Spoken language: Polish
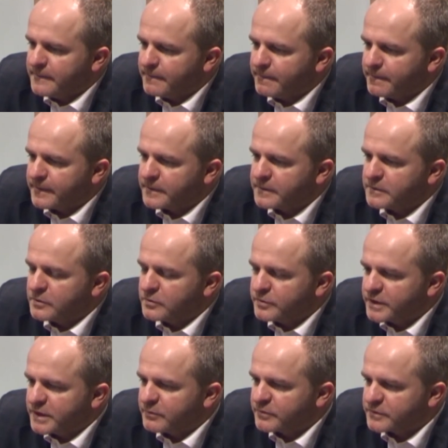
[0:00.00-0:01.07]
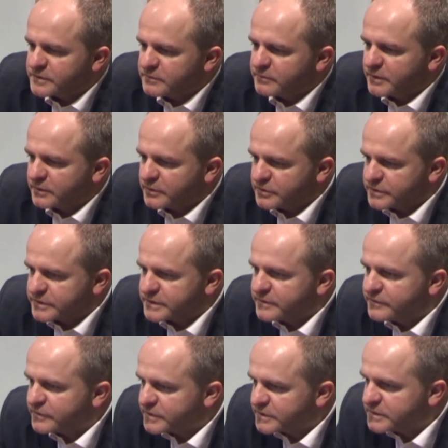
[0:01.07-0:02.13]
Mm, umiera profesor
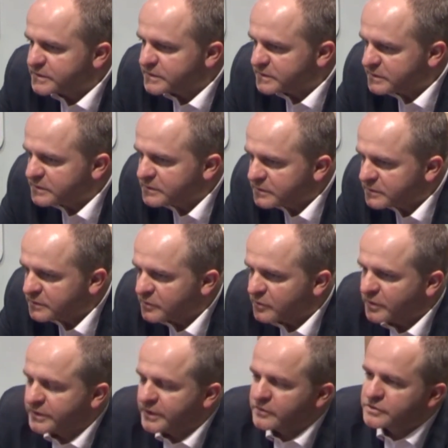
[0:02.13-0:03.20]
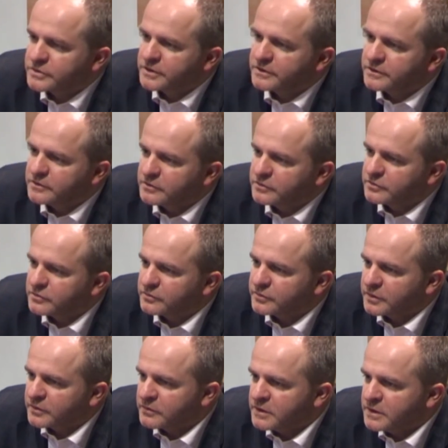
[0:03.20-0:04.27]
Bartoszewski, wszyscy kłaniają się nad jego
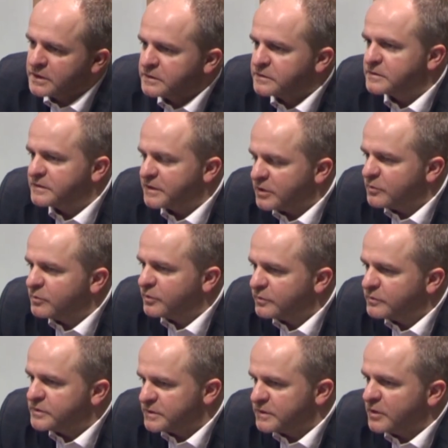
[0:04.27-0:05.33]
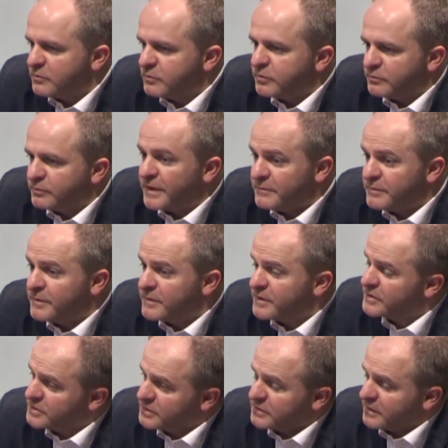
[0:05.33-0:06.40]
trumną, zostaną, zostają pani
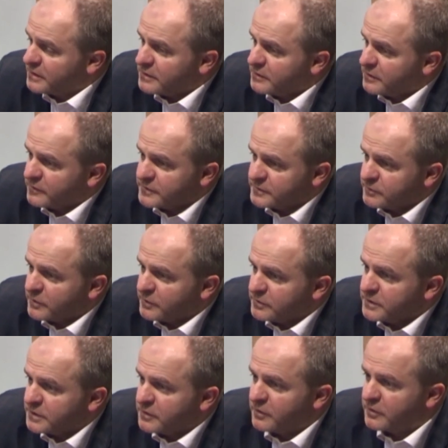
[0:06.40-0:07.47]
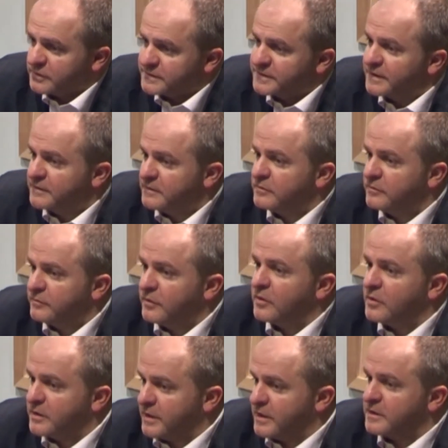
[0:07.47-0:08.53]
premier czyta jego, jego ostatnią
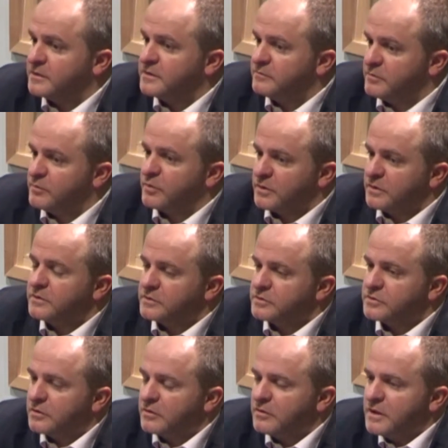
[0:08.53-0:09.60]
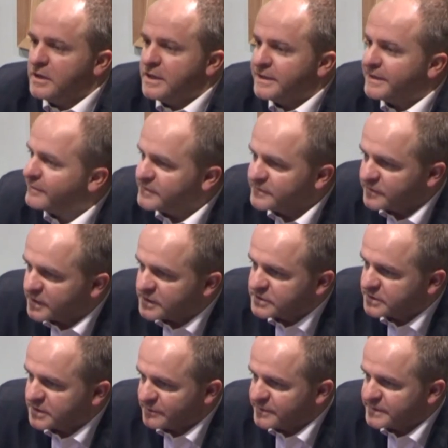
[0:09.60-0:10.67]
wolę, jak gdyby polityczną, tam jest
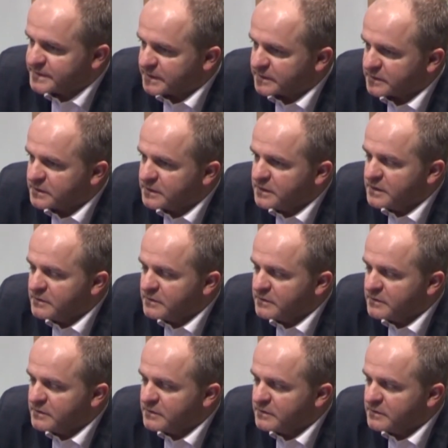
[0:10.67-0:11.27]
wyraźnie napisane.